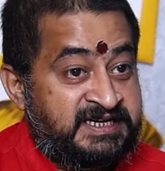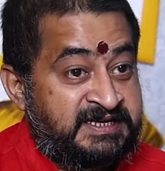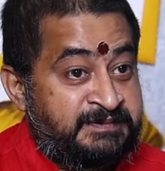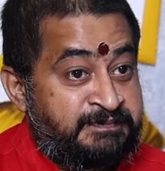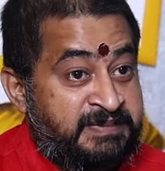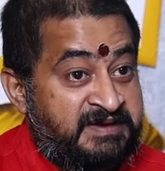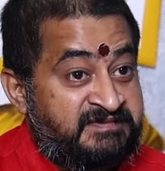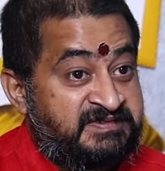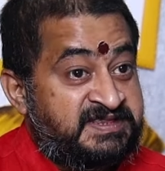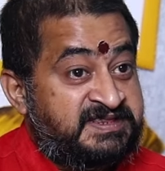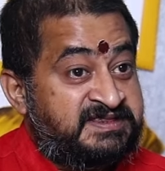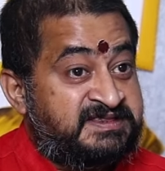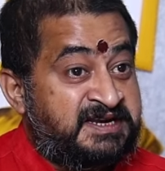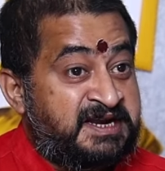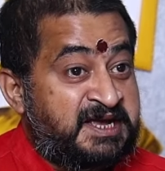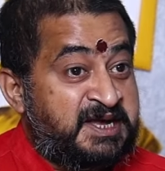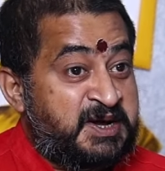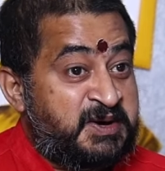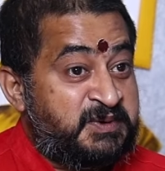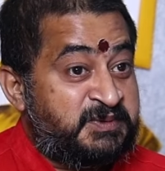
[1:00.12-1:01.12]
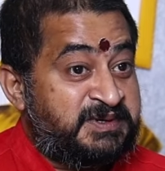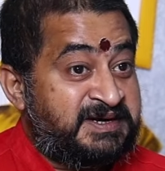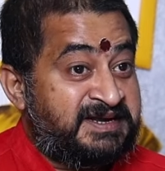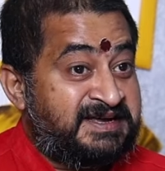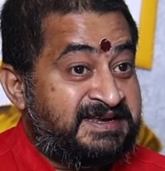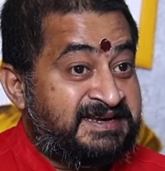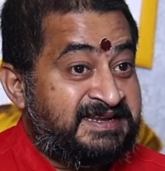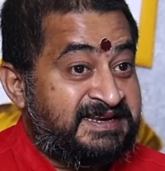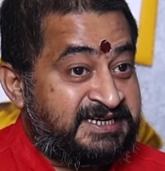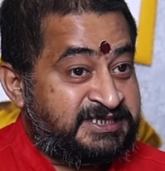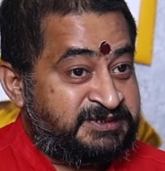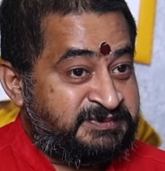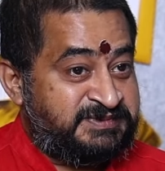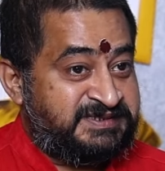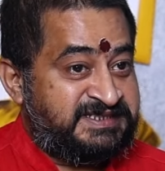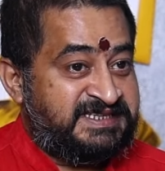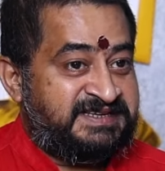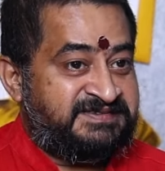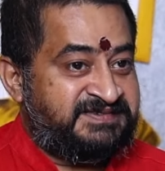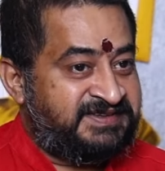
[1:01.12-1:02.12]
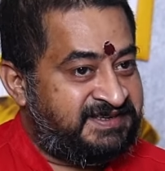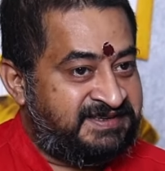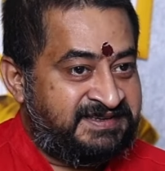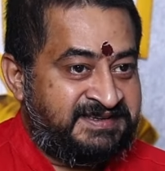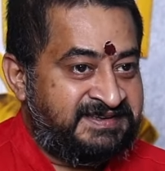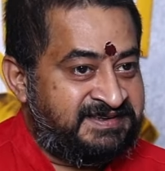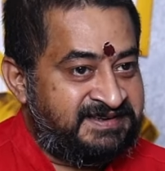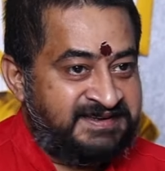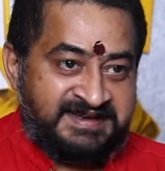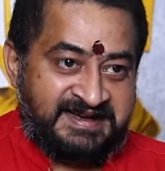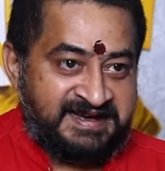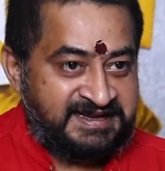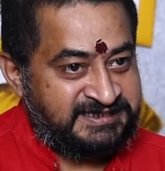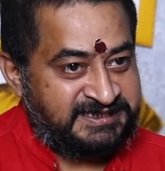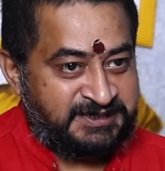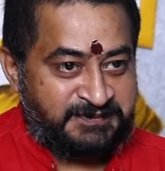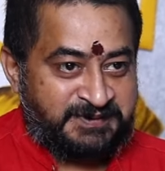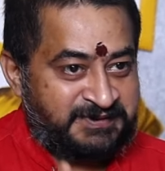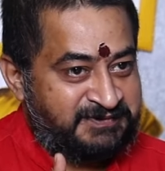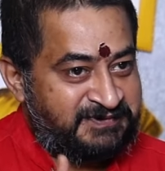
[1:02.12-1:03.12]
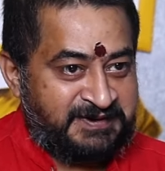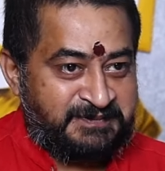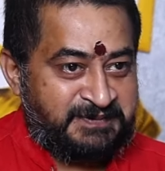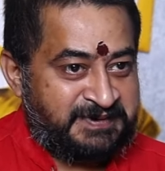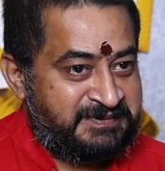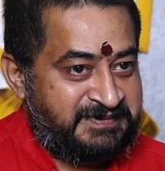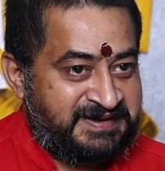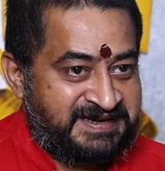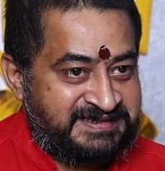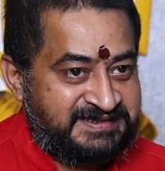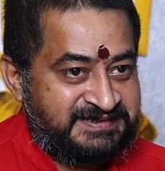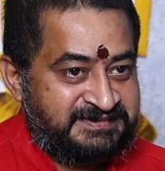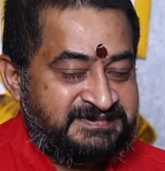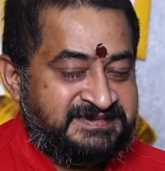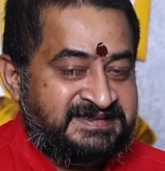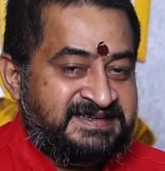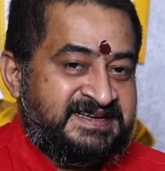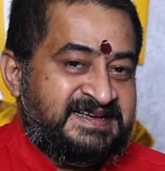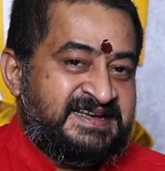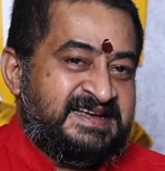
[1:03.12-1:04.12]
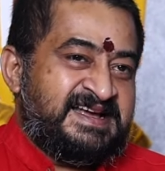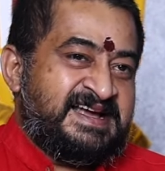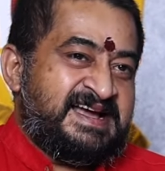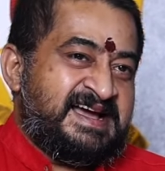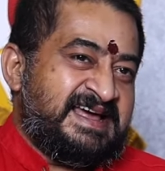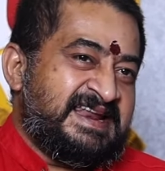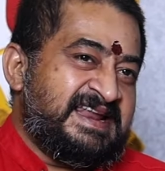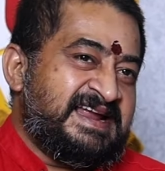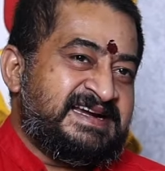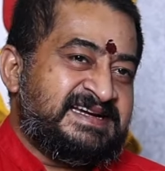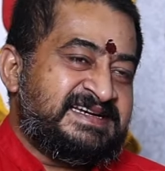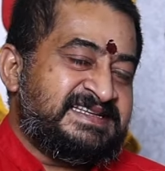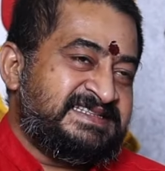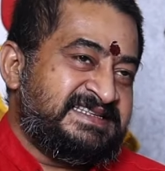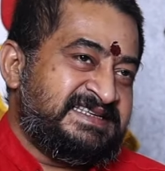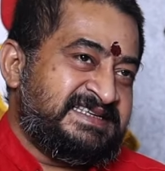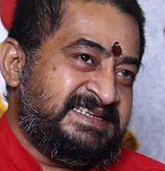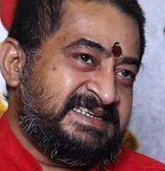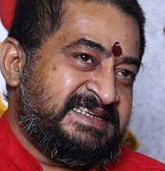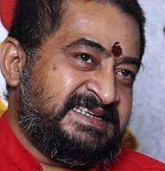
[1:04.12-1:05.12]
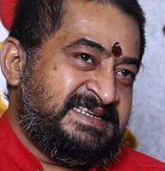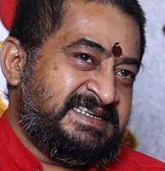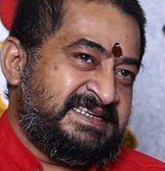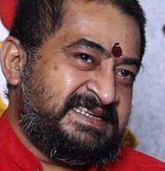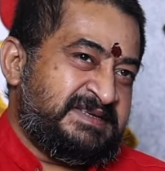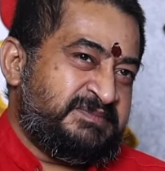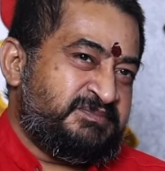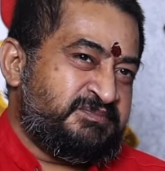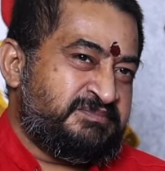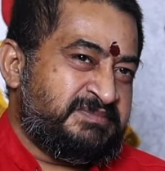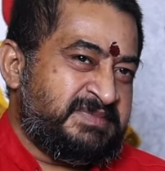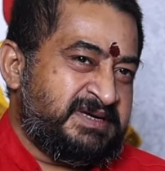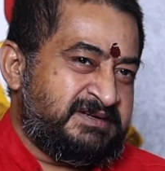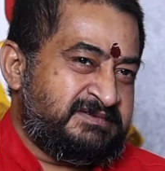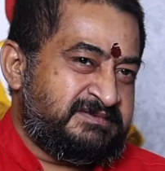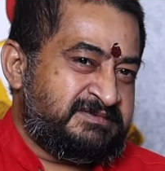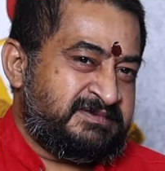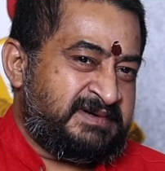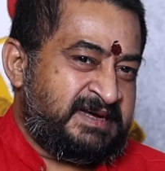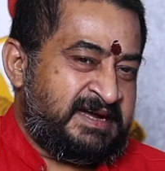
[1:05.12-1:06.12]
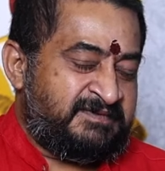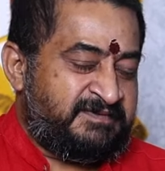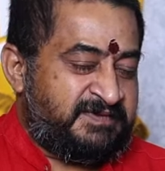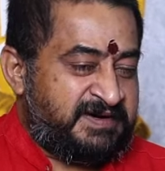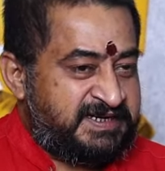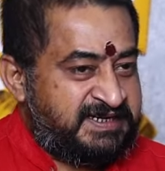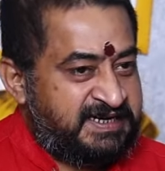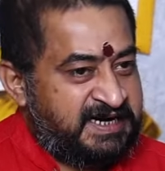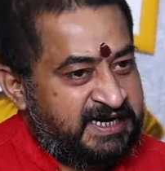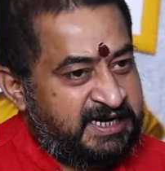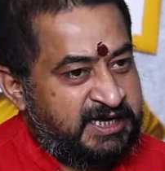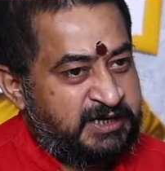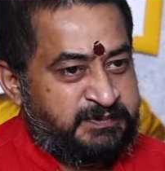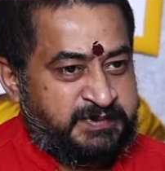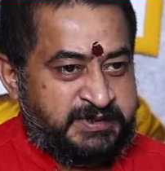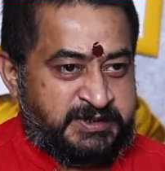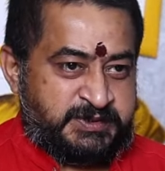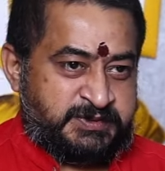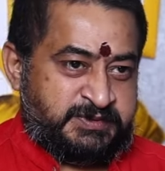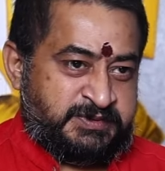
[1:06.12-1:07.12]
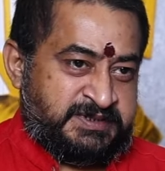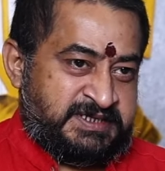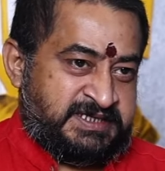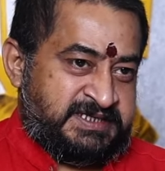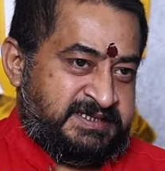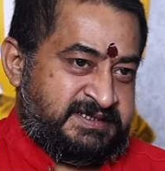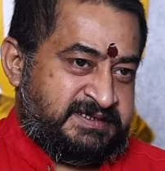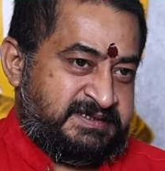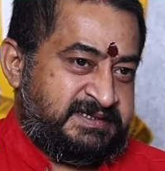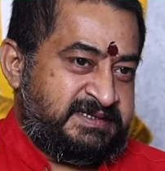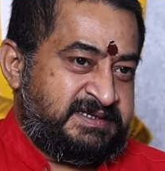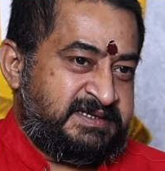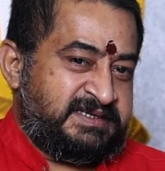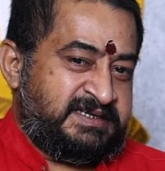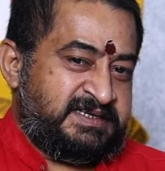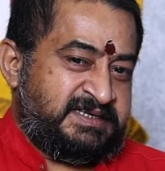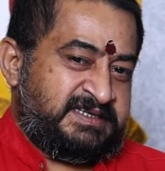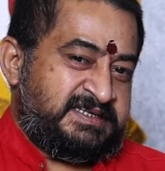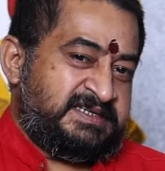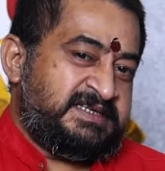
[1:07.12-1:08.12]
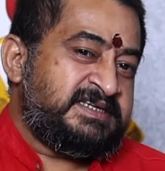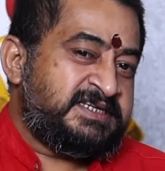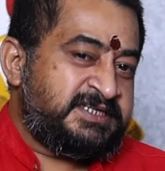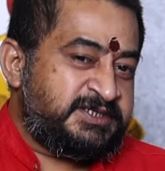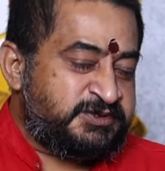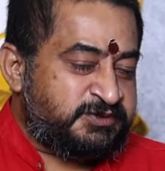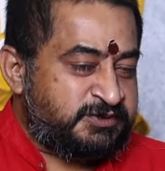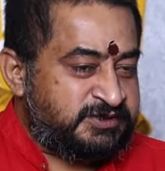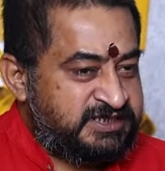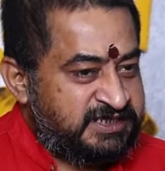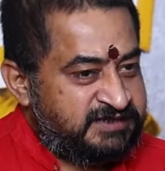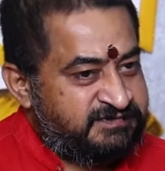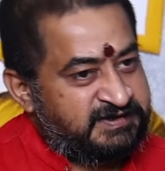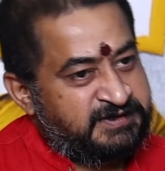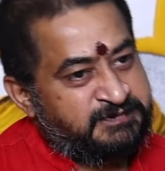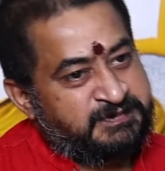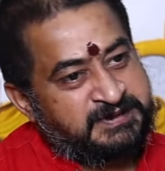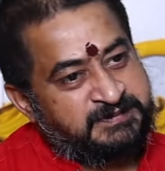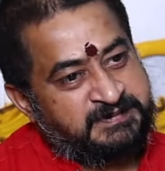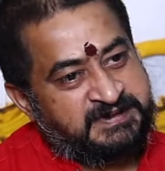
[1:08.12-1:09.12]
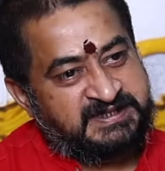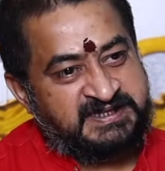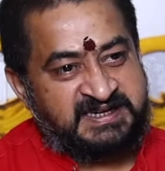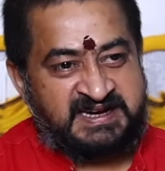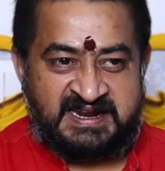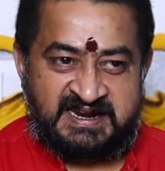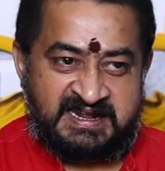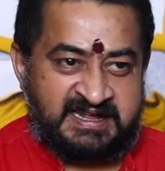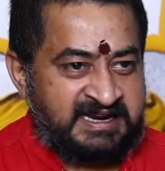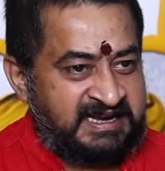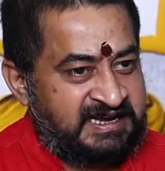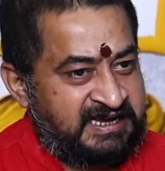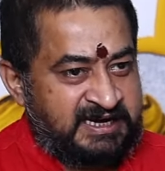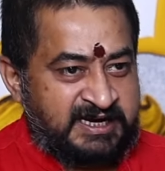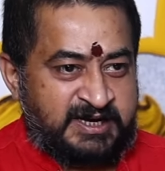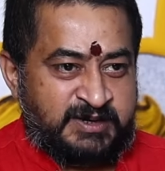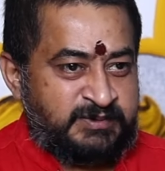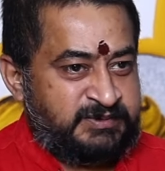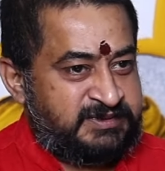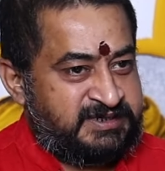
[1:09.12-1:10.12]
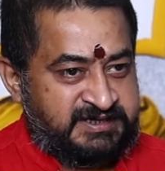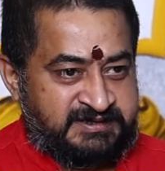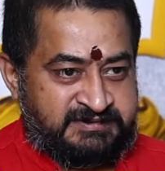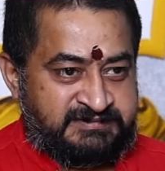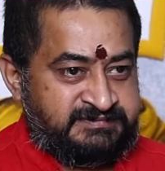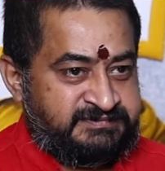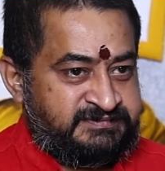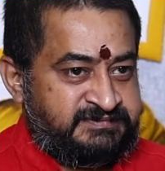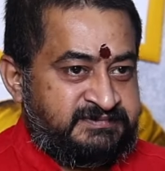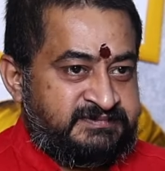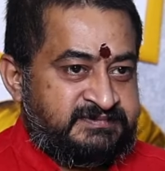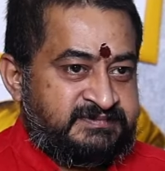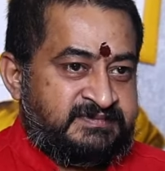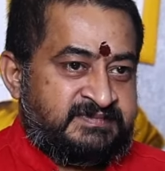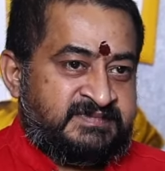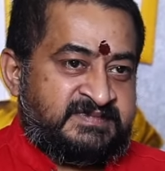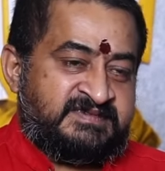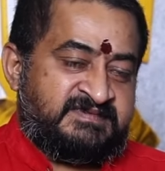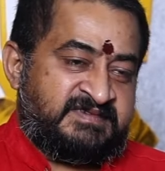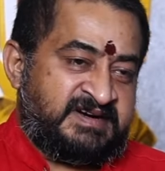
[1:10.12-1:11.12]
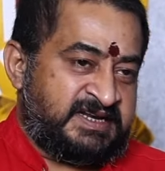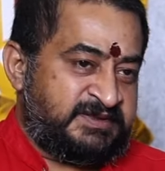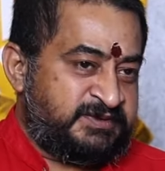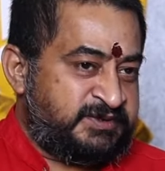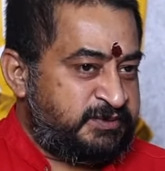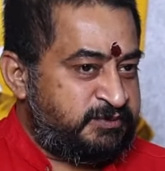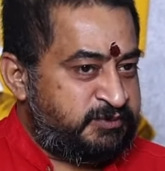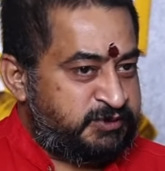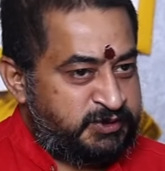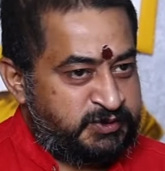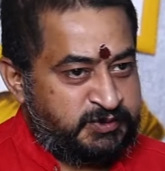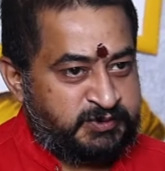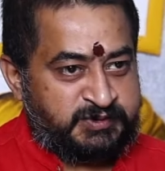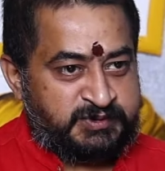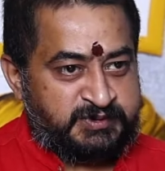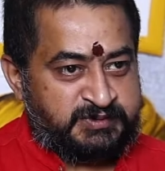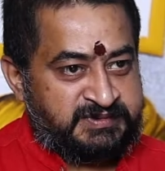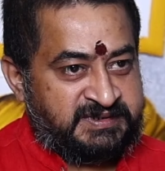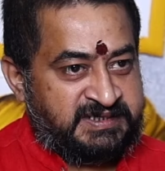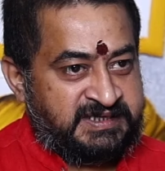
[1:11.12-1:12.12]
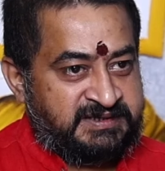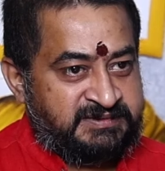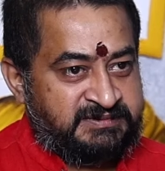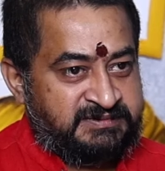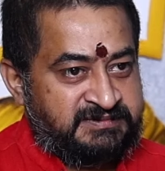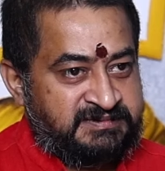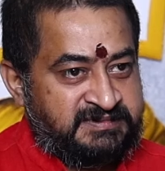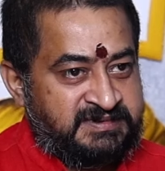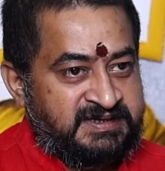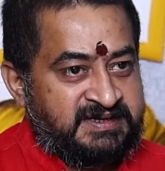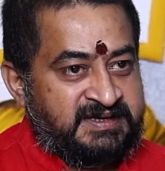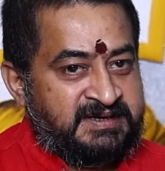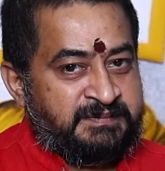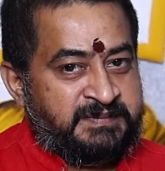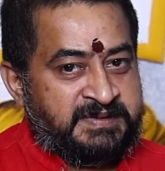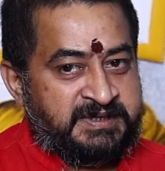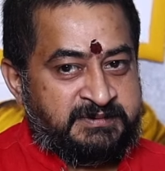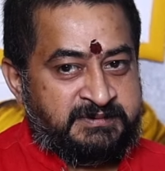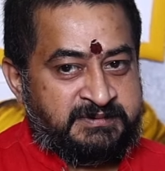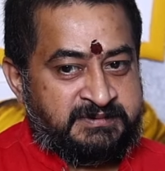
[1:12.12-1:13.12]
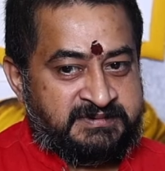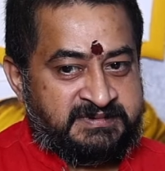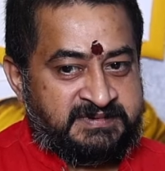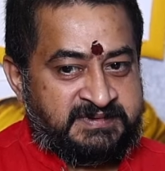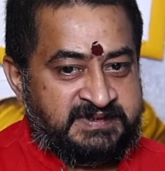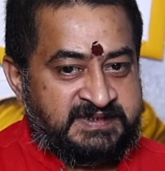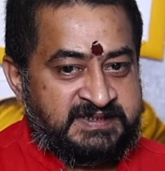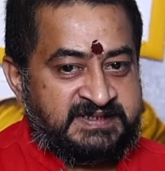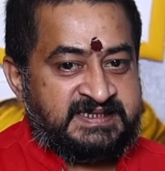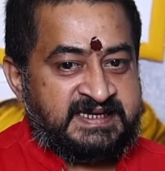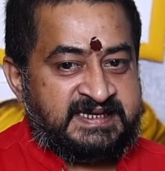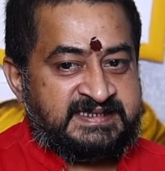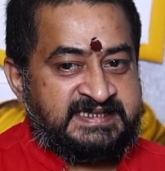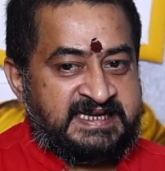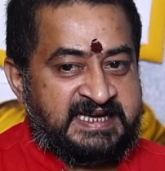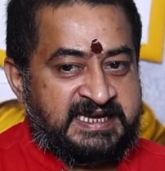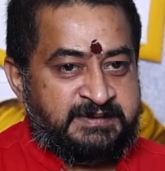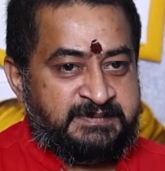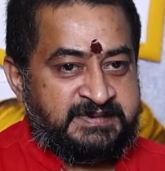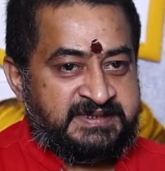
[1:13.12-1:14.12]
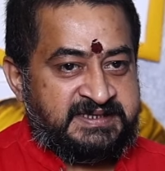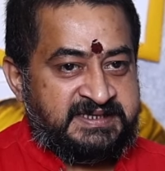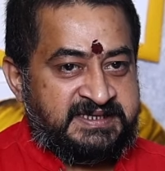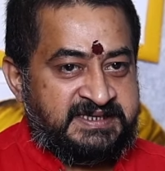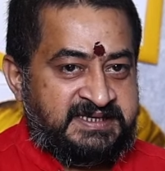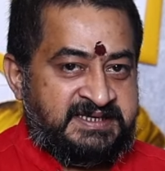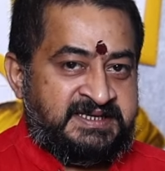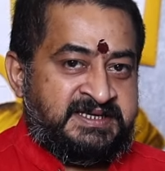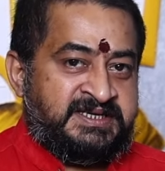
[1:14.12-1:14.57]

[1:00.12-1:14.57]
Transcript: అంటే పవిత్రంగా ఉండాలి లక్ష్మీదేవి అని చెప్పడం వాళ్ళ పరమార్థం అలాంటిది మనం ఆ వడ్డాణాలు పెట్టుకొని ఇంటికి వచ్చేటువంటి పది మంది నానా రకాలుగా ఉంటారు వాళ్ళందరూ ముట్టుకుంటూ ఉంటారు మనం నిజంగా చాలామంది